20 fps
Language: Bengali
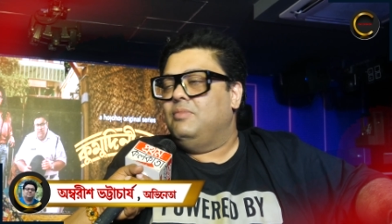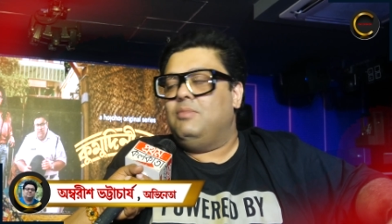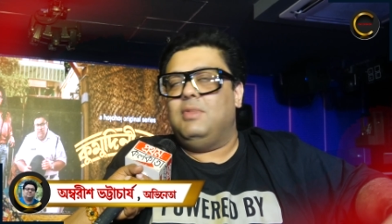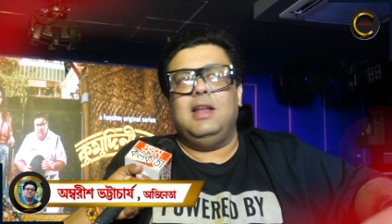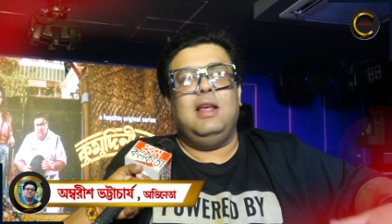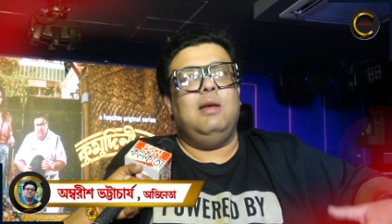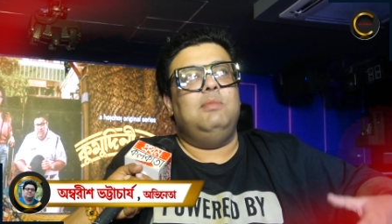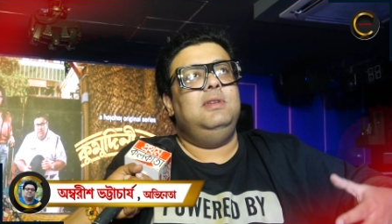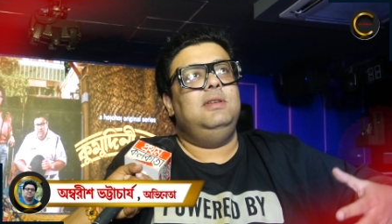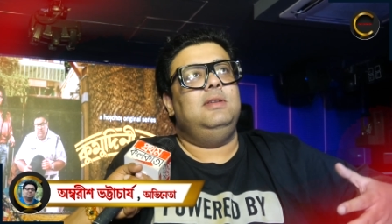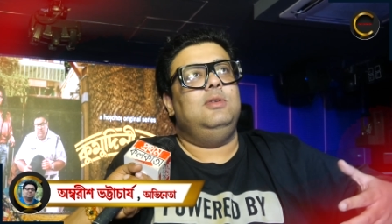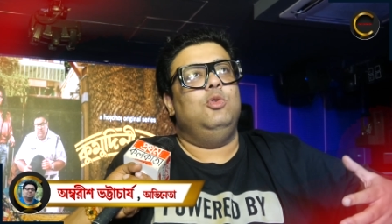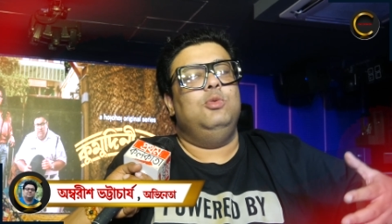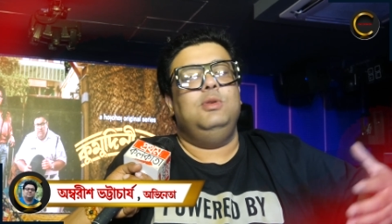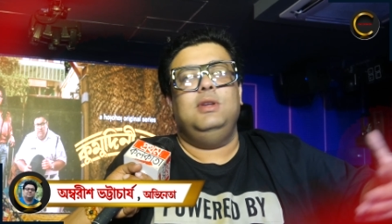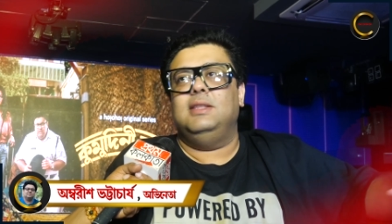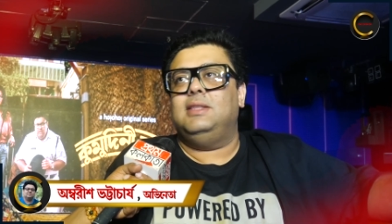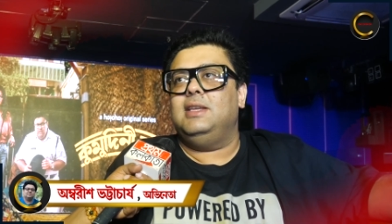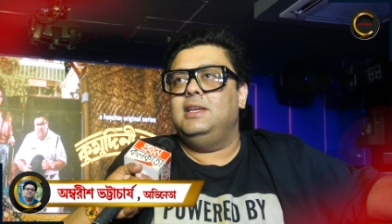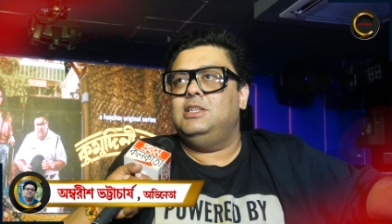মানে আমি
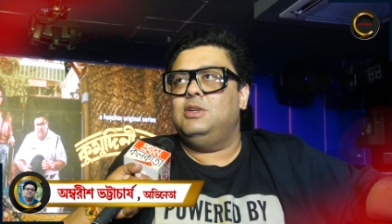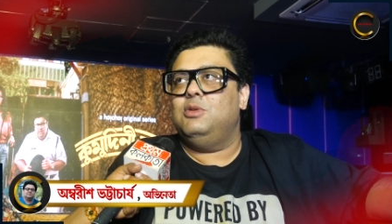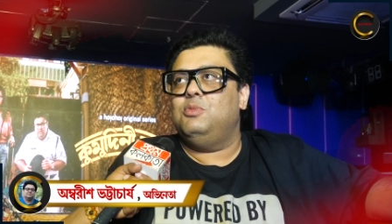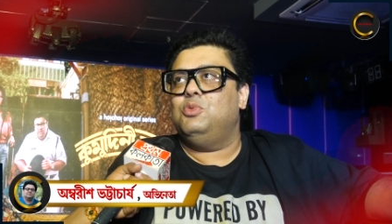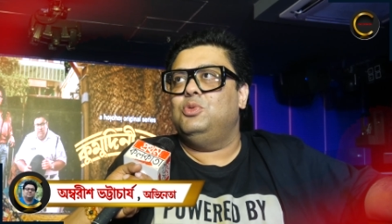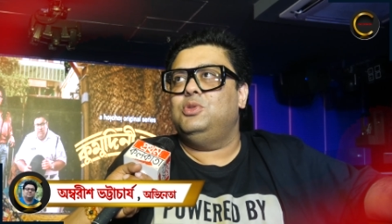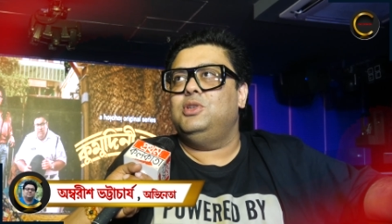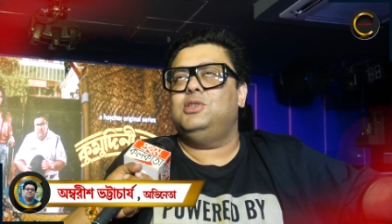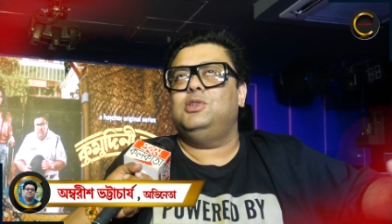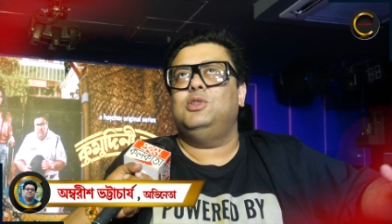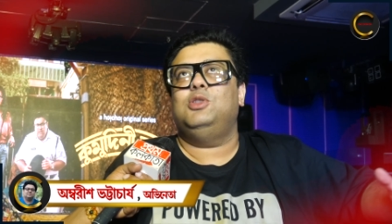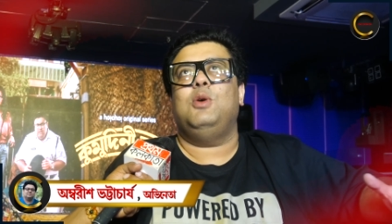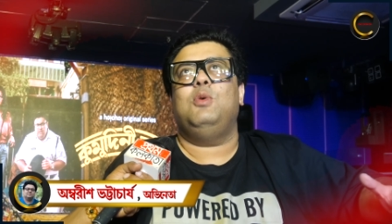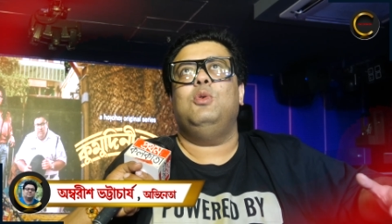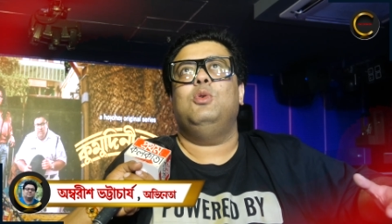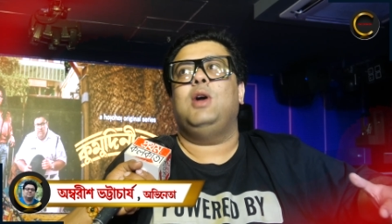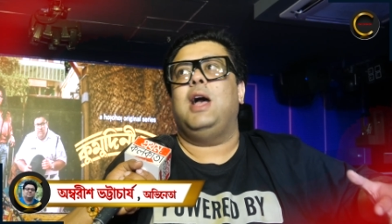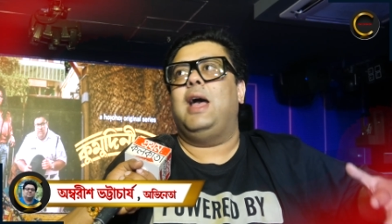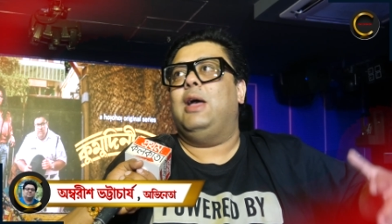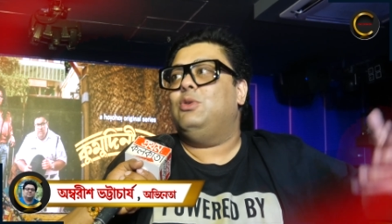অভিনেতা হিসেবে প্রতিষ্ঠিত
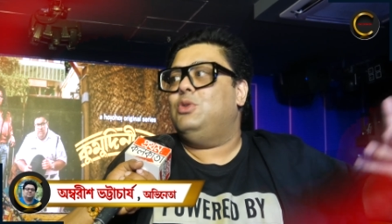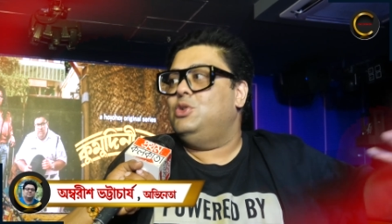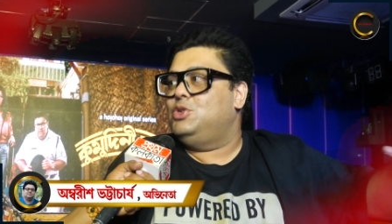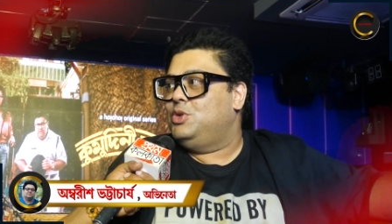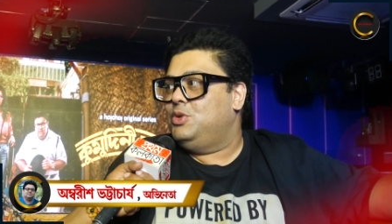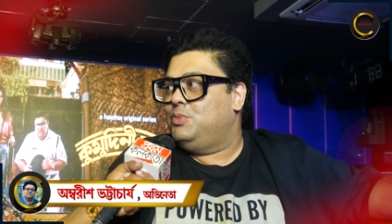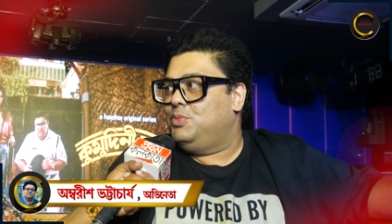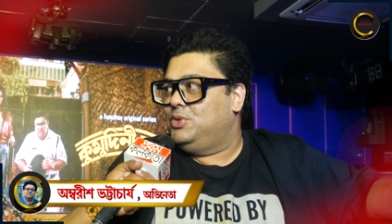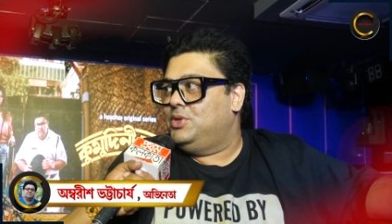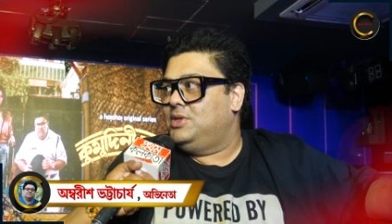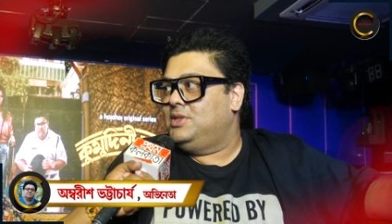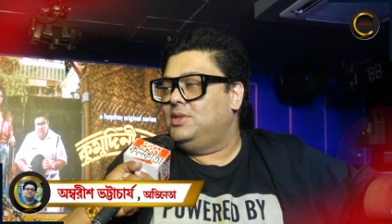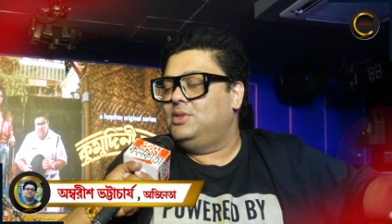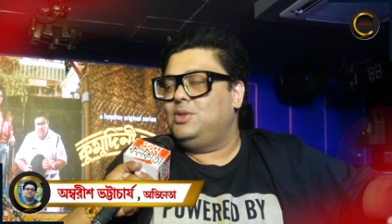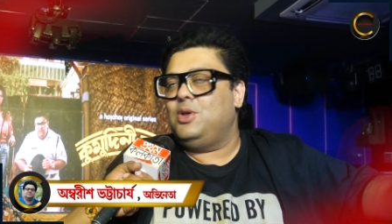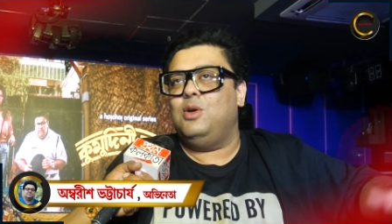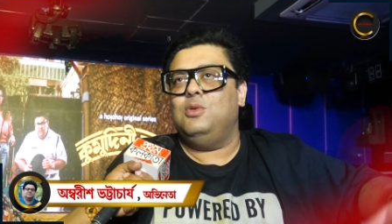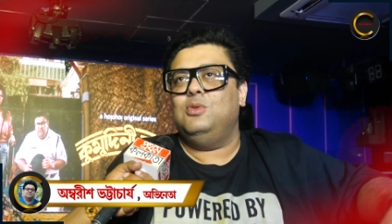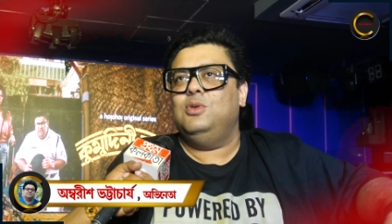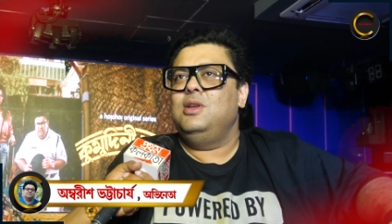হব গায়ক হিসেবে
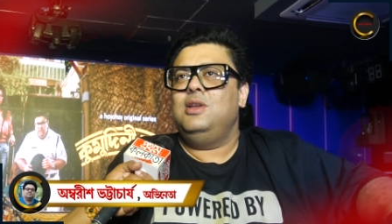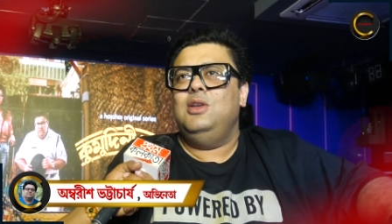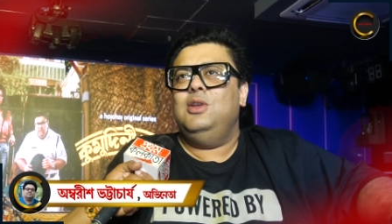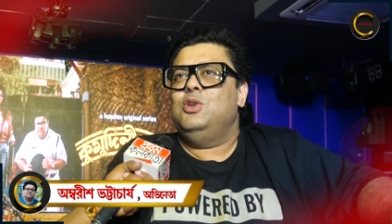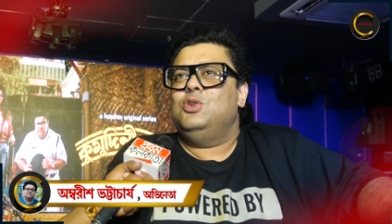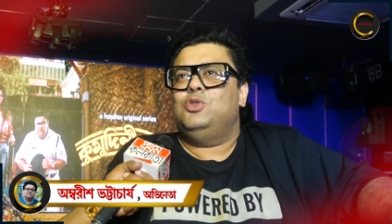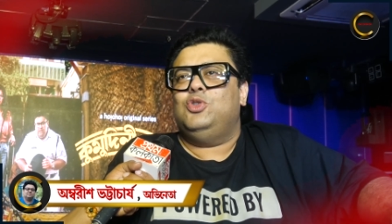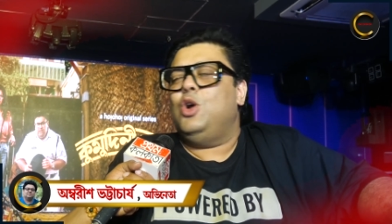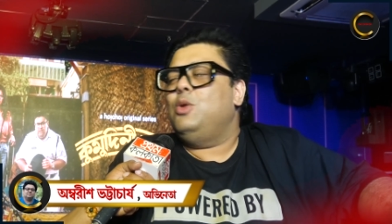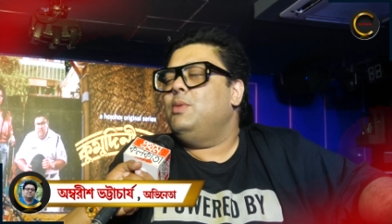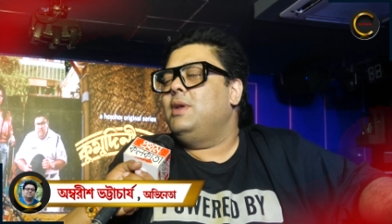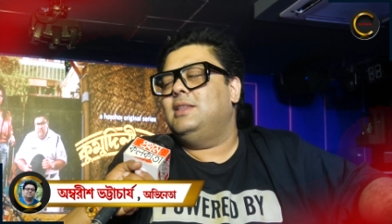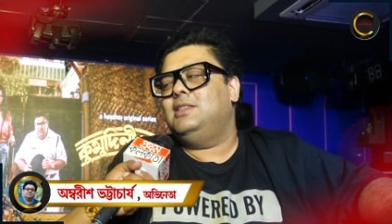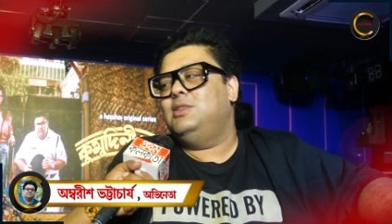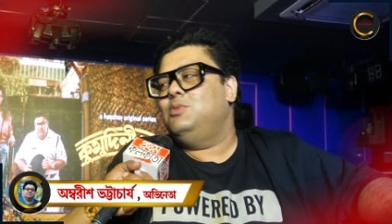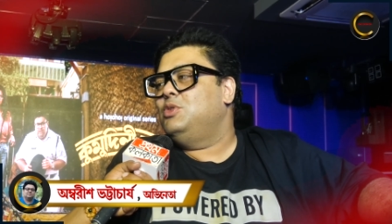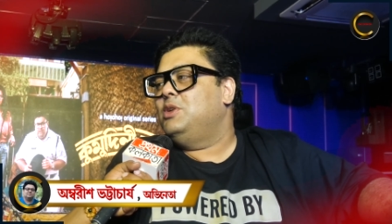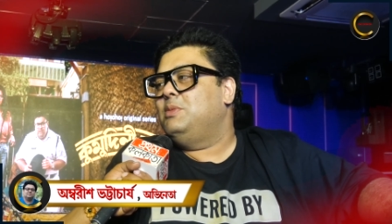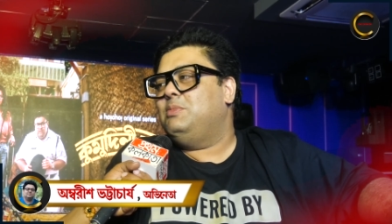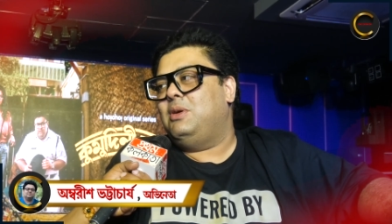প্রতিষ্ঠিত হব সব এক
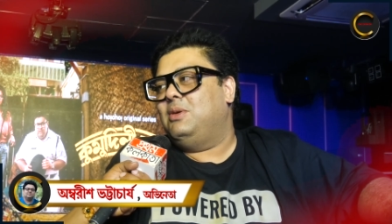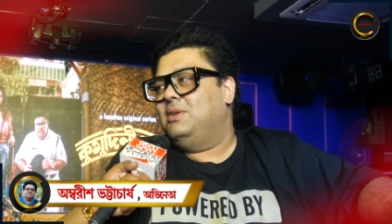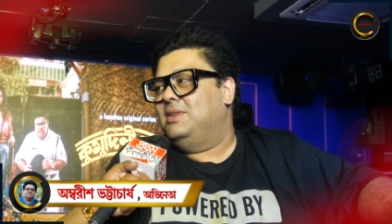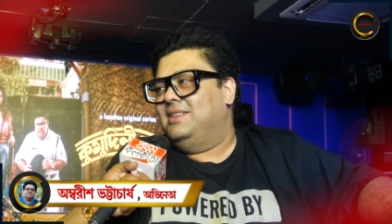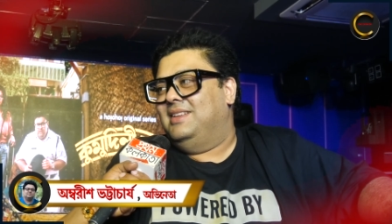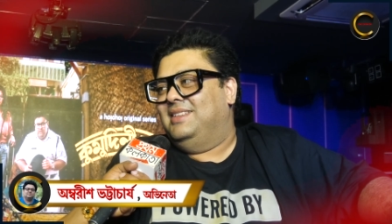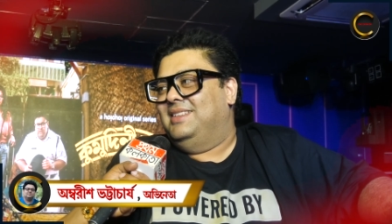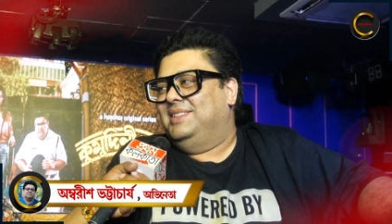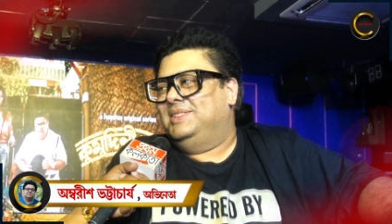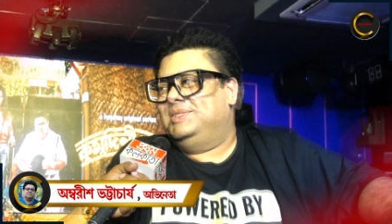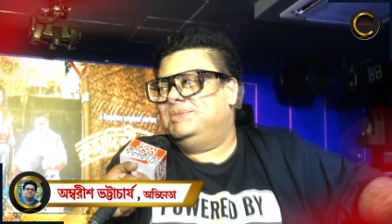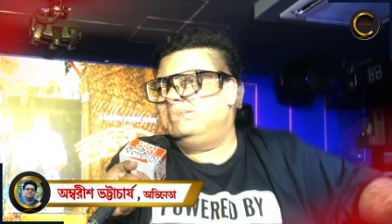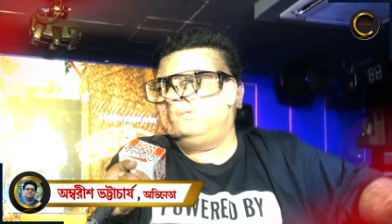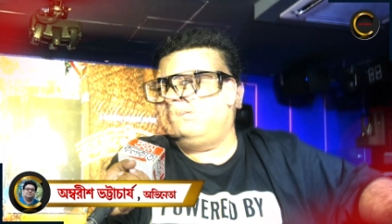জীবনে পাওয়া যায় না